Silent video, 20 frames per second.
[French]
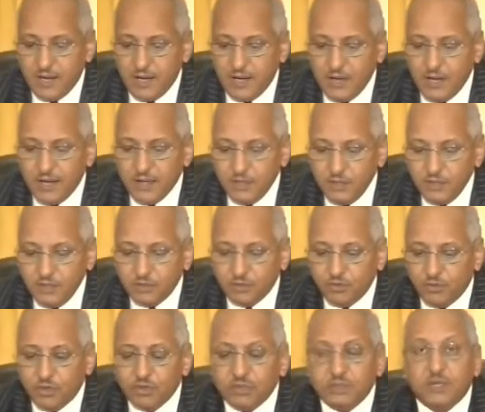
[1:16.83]
dans la
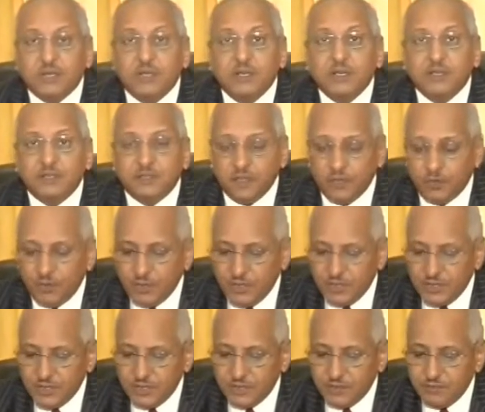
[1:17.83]
lutte contre le
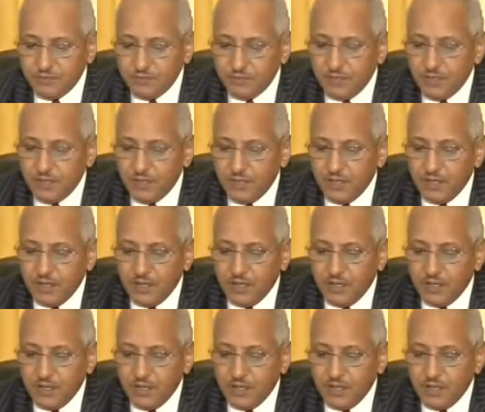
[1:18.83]
terrorisme